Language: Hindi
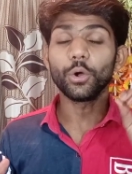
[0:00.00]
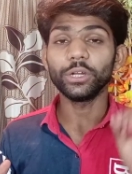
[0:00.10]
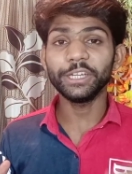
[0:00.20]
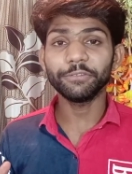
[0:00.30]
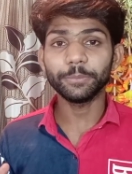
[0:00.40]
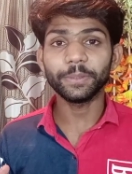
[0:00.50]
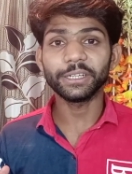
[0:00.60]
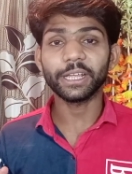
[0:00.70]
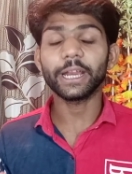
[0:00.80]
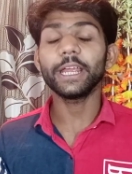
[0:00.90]
ऑल इन वन
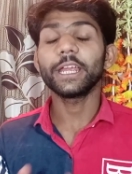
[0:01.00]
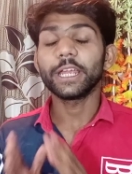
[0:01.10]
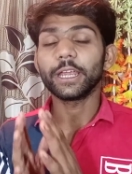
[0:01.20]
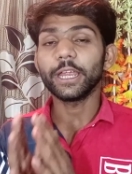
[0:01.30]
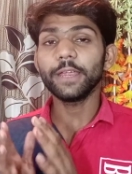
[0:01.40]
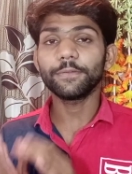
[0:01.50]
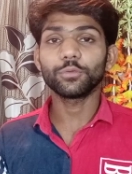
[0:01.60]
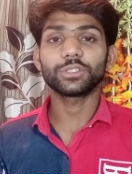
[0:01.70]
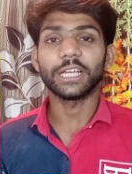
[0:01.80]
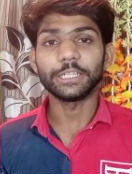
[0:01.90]
प्रिंटर है ए
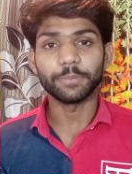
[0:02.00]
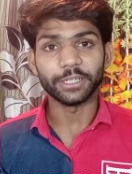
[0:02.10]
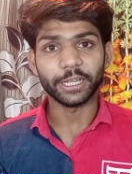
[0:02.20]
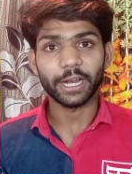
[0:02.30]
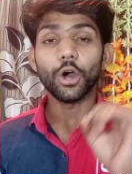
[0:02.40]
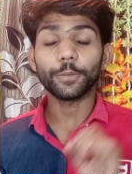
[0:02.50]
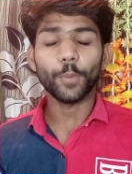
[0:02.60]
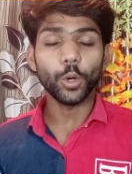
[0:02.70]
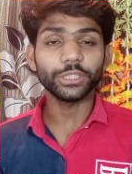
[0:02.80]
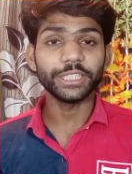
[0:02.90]
फोर साइज प्रिंटर है और
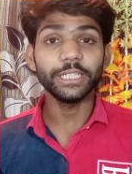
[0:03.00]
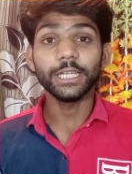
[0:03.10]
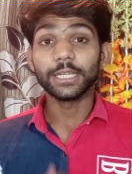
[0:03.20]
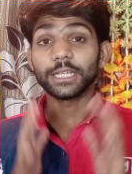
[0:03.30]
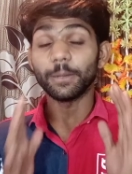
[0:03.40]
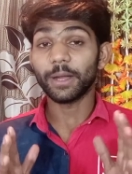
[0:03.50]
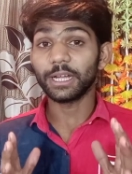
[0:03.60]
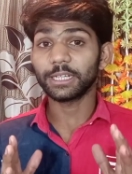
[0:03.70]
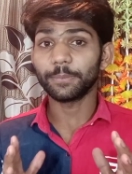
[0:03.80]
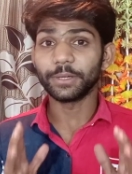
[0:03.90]
बहुत ही
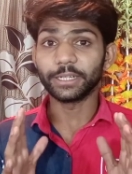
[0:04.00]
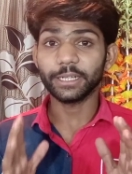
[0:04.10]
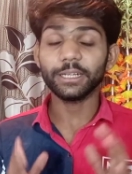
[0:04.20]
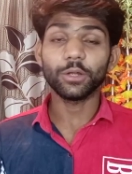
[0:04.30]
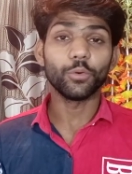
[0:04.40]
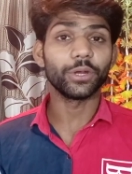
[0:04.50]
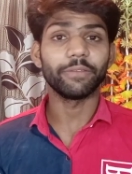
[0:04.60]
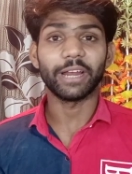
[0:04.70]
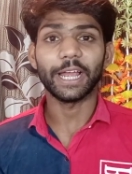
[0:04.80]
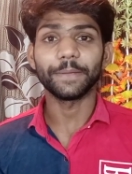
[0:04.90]
कमाल का प्रिंटर
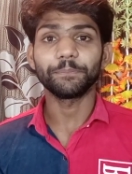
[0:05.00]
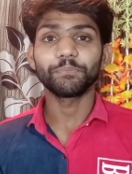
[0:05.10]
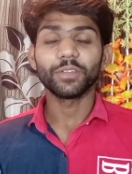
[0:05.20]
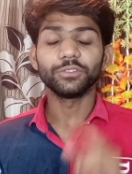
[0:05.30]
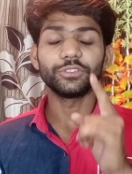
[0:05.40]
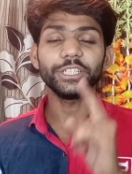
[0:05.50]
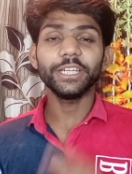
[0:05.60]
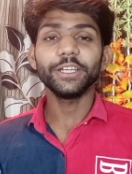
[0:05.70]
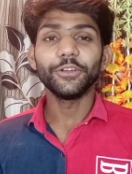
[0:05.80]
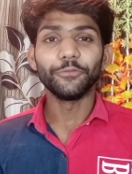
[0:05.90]
होने वाला है तो
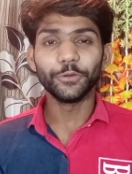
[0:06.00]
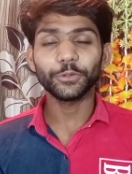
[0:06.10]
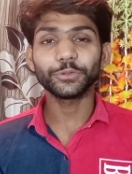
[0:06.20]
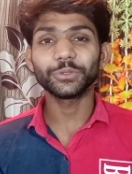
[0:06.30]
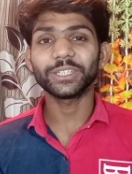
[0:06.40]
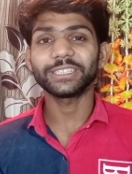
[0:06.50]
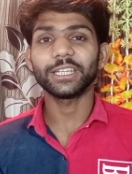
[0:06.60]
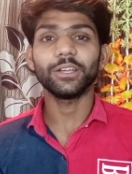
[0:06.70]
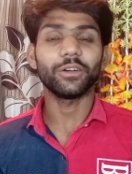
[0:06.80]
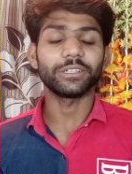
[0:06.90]
चलिए वीडियो को शुरू
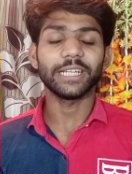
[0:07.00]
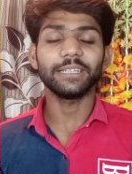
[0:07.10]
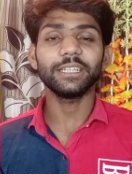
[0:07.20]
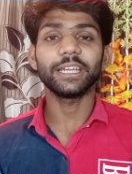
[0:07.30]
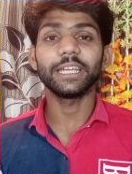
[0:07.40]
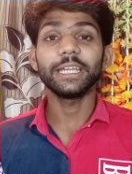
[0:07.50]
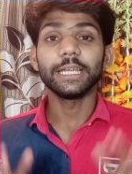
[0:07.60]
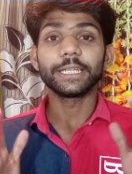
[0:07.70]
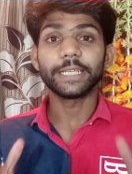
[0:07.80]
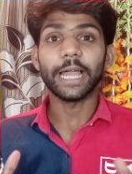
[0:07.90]
करते हैं और जानते हैं
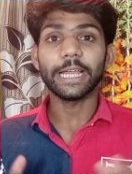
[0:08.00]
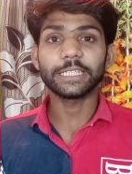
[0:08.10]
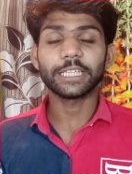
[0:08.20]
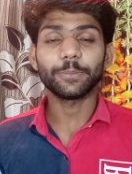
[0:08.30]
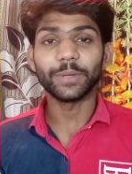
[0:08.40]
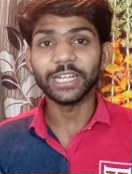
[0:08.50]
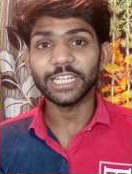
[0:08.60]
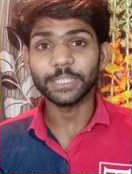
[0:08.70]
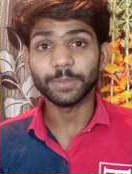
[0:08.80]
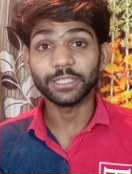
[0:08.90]
क्या है इसके
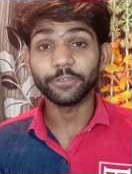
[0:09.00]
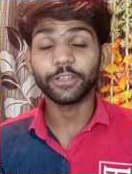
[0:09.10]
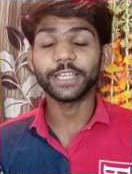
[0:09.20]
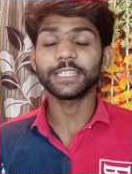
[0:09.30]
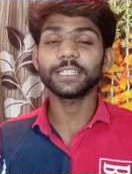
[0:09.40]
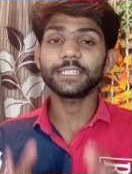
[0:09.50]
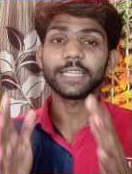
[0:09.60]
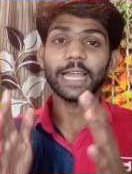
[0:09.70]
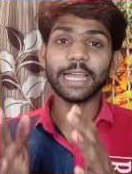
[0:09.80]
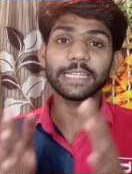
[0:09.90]
प्रिंट स्पेसिफिकेशंस
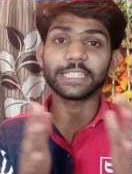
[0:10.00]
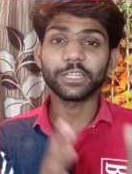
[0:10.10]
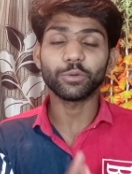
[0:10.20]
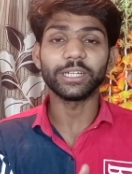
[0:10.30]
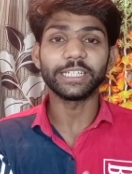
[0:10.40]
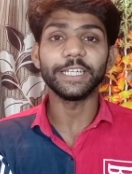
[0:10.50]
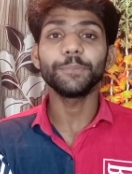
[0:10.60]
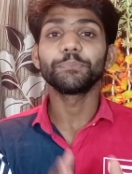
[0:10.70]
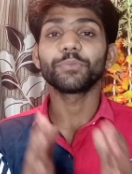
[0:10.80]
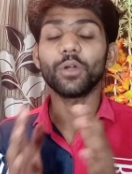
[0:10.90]
क्या है इसकी
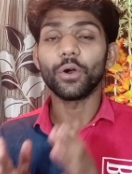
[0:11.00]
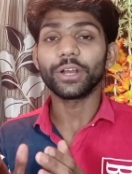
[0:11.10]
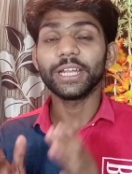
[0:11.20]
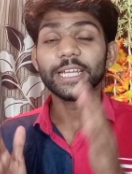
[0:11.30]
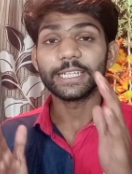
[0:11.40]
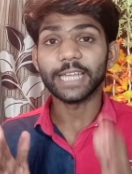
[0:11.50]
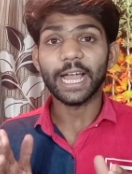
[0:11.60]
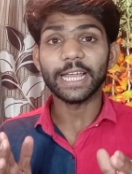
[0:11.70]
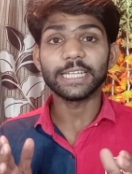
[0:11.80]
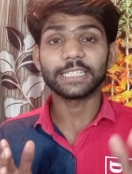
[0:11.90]
क्वालिटी और
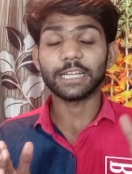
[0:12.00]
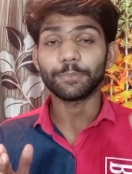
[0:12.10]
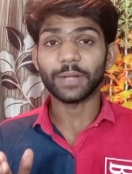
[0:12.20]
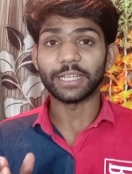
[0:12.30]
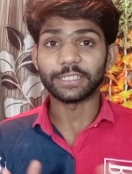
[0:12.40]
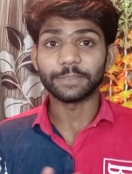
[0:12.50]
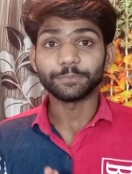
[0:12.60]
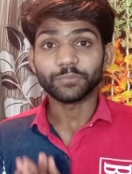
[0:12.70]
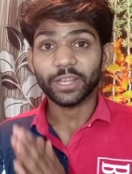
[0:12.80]
क्या है इसका प्राइस